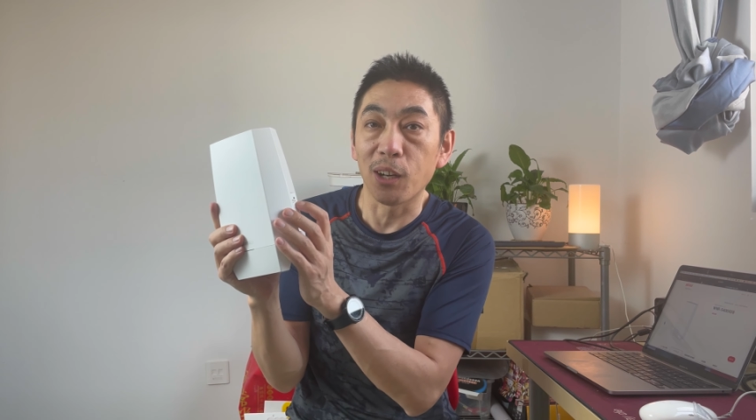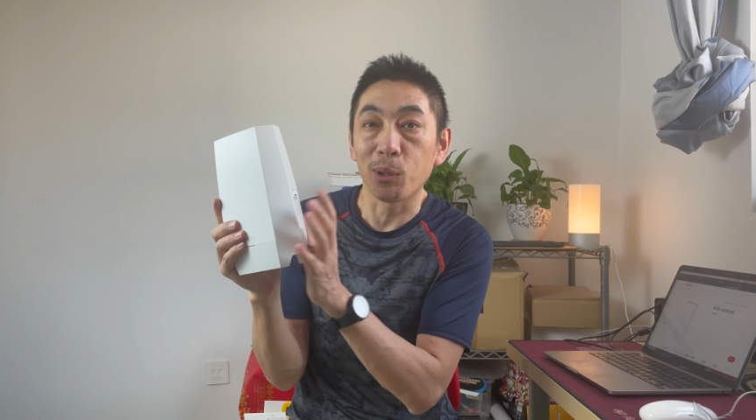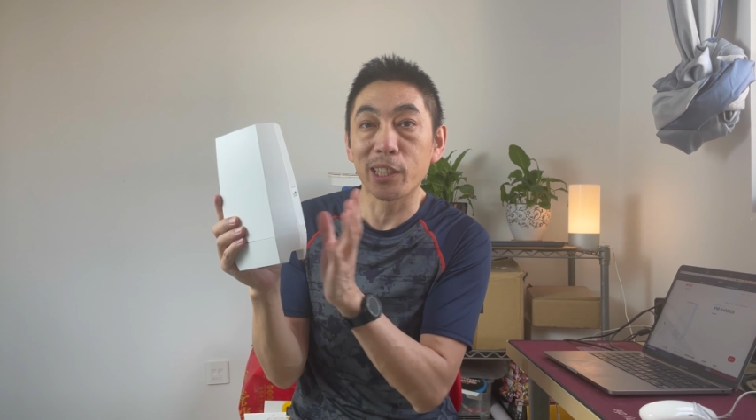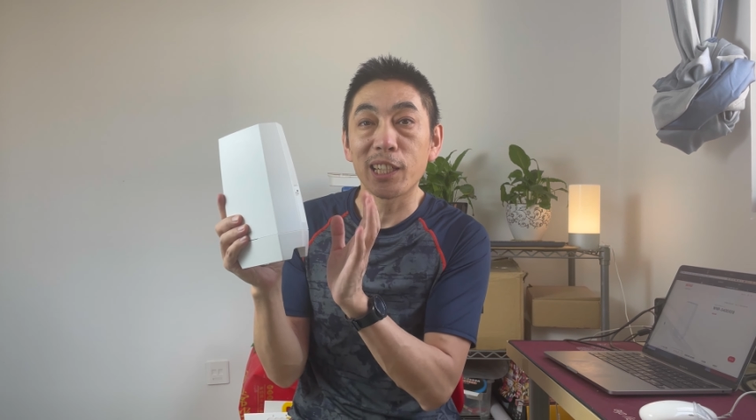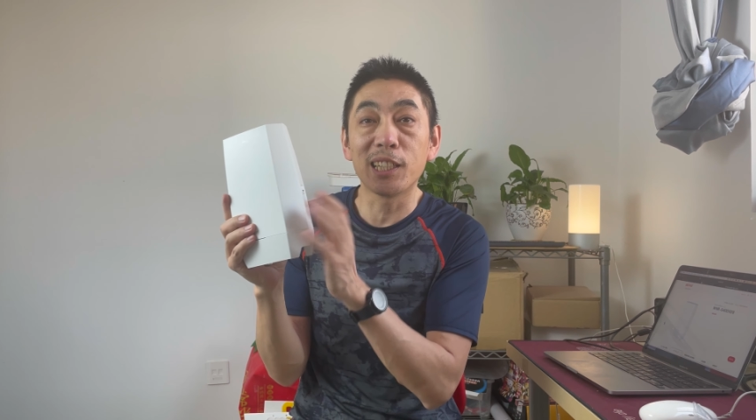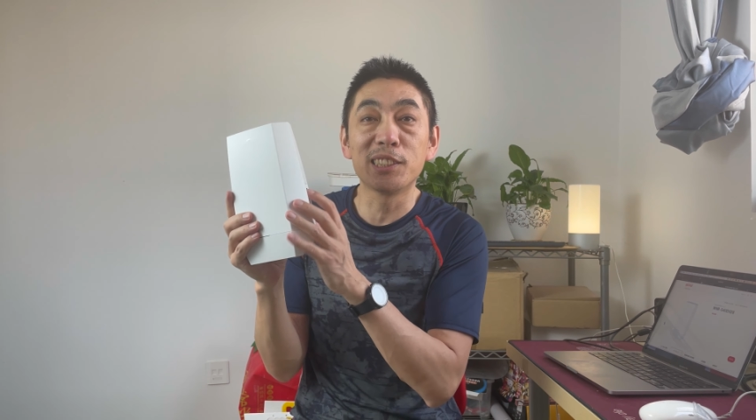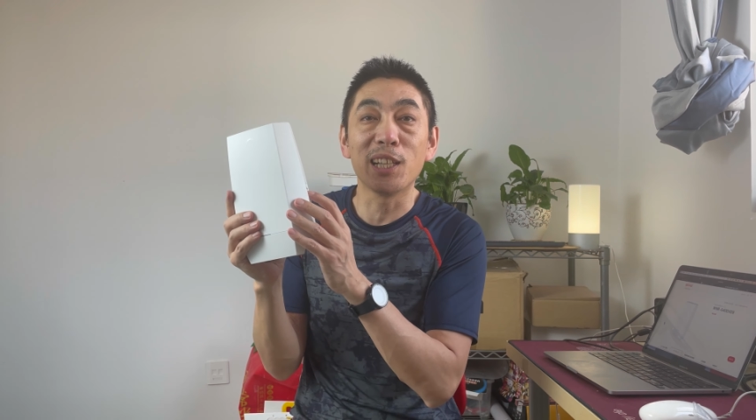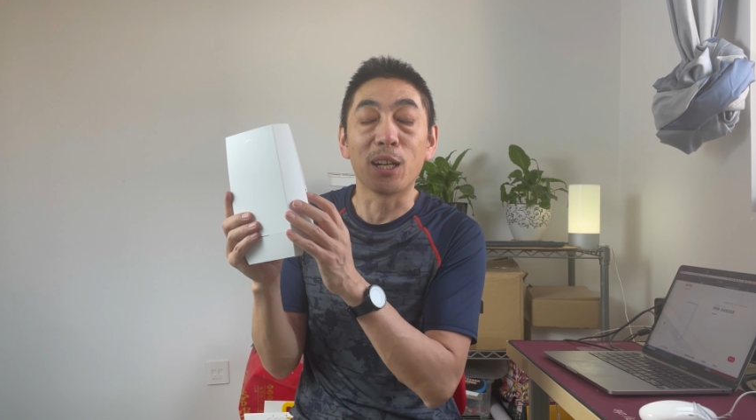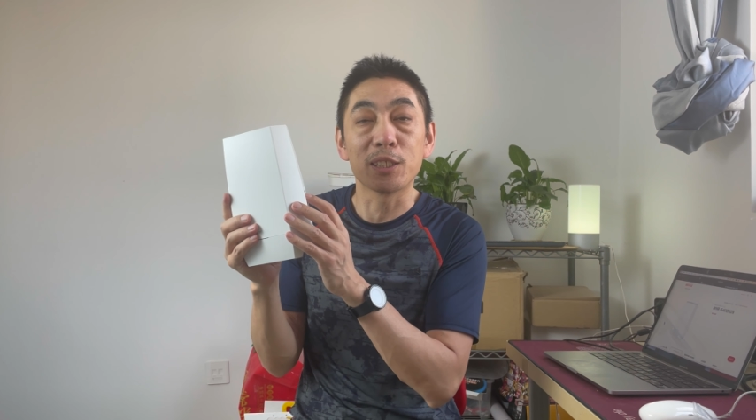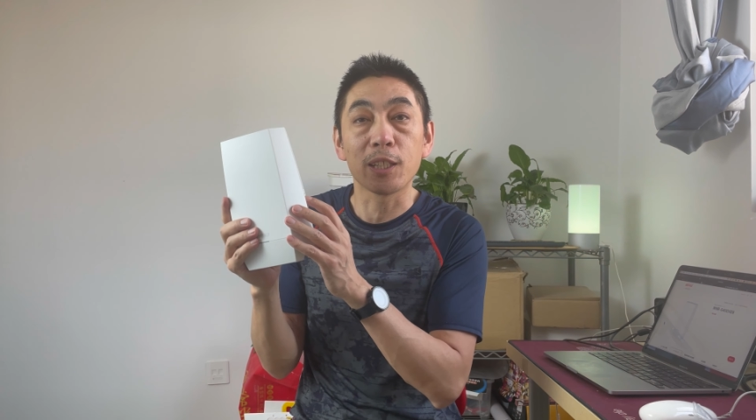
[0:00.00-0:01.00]
我跟大家
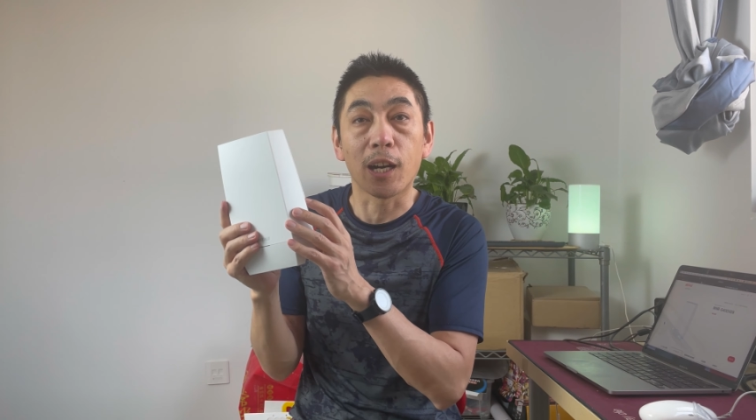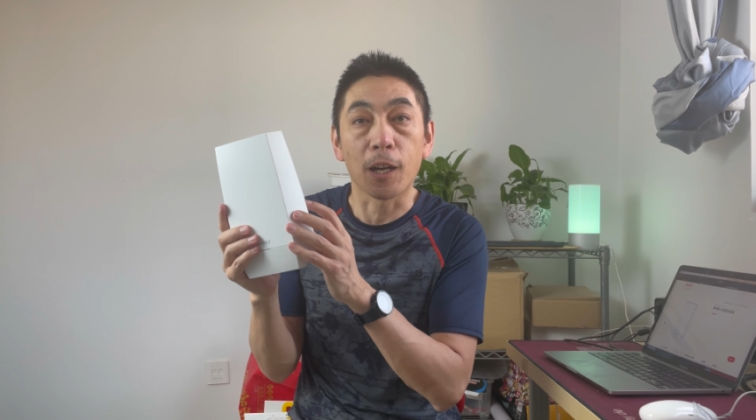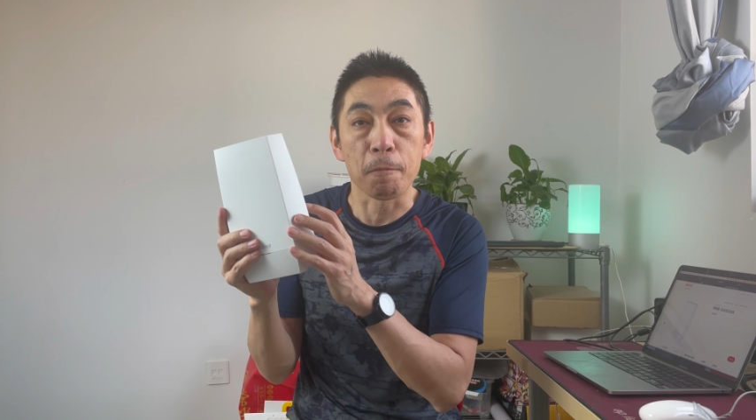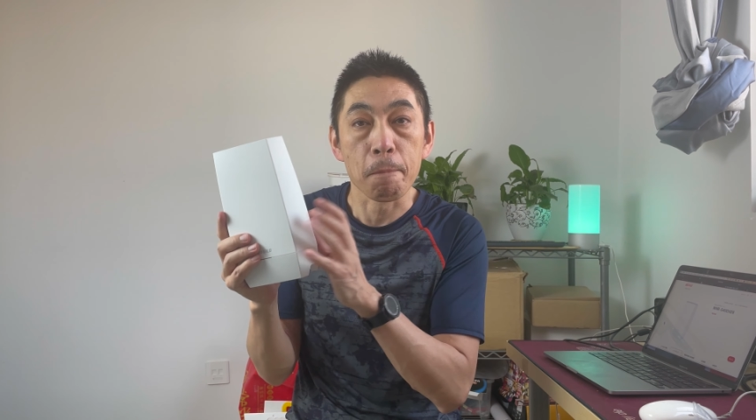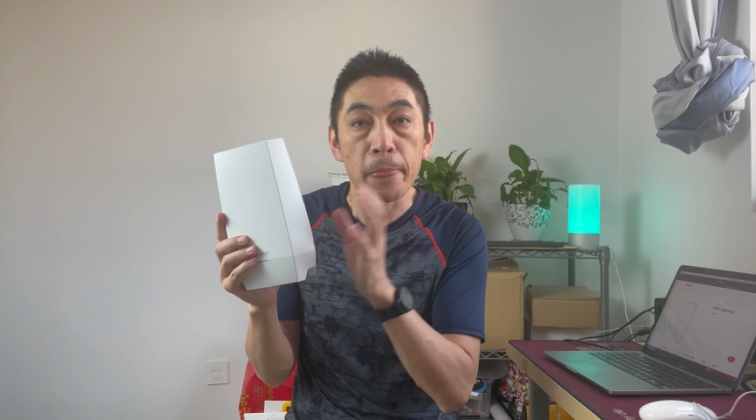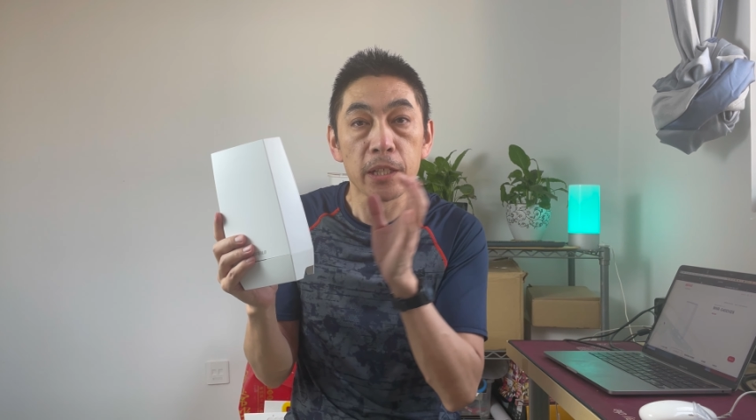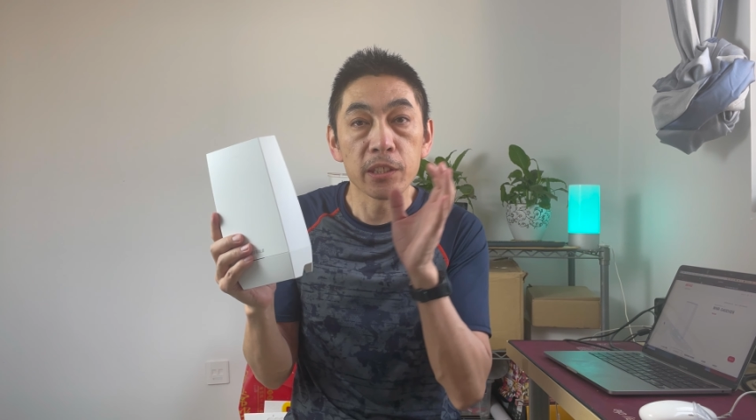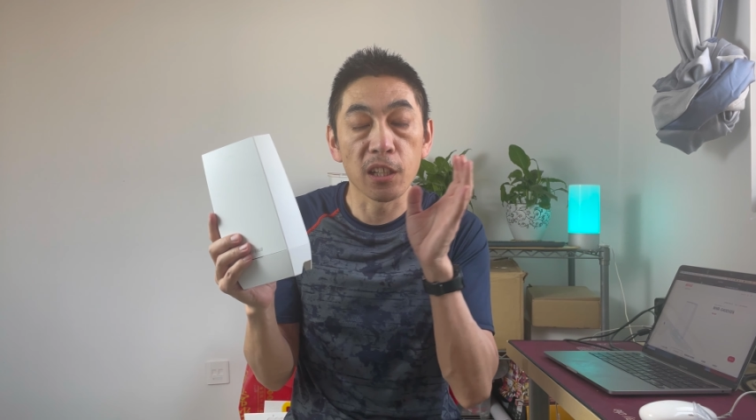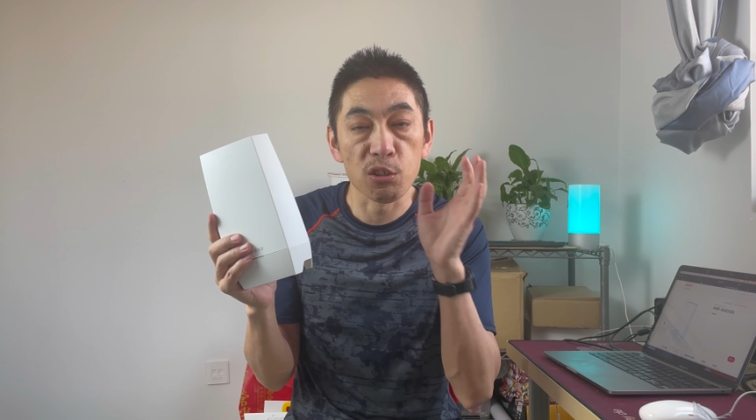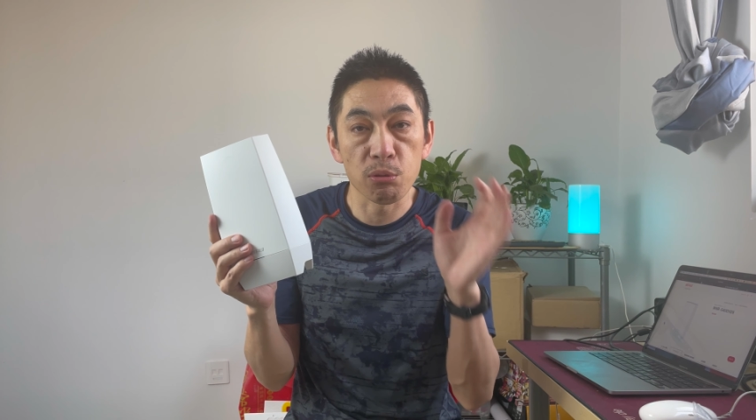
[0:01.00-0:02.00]
讲一下啊，
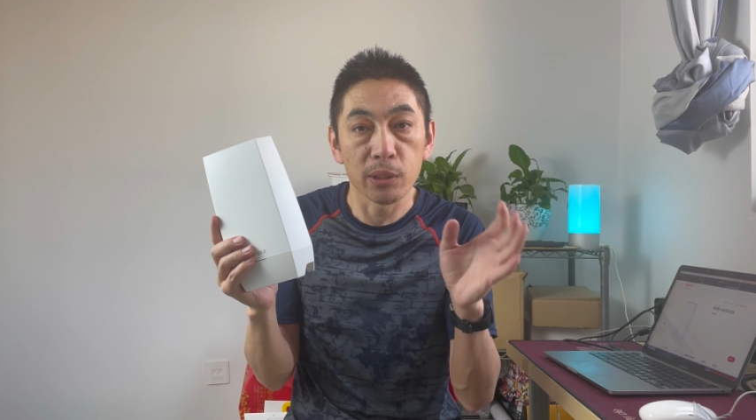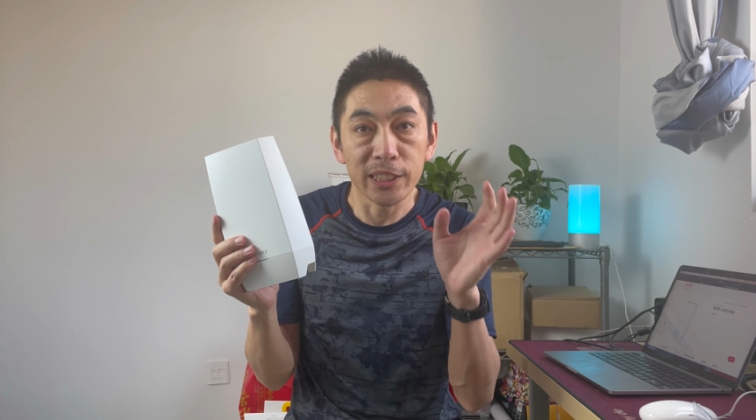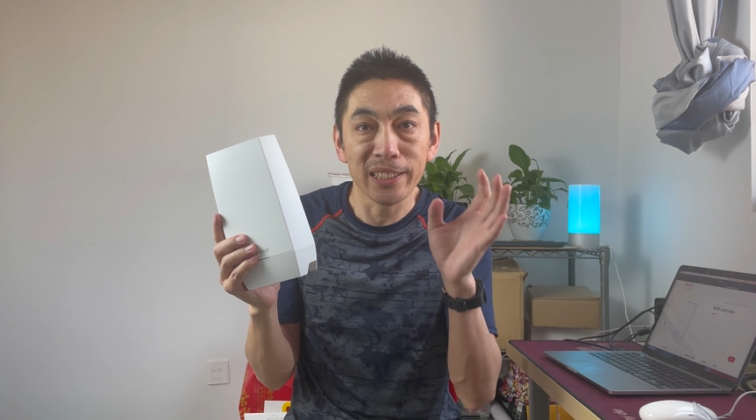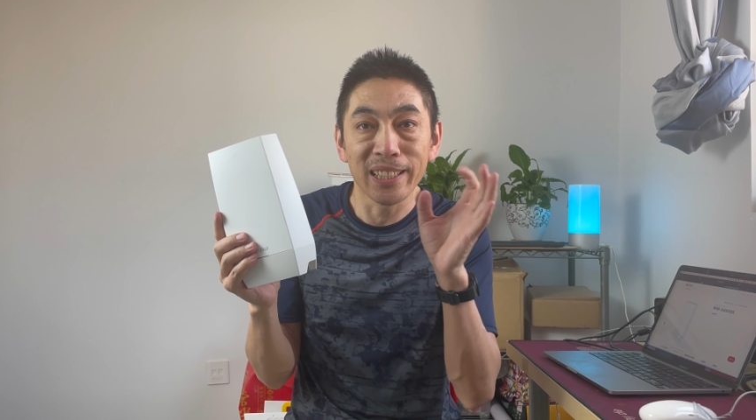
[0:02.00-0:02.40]
像索尼、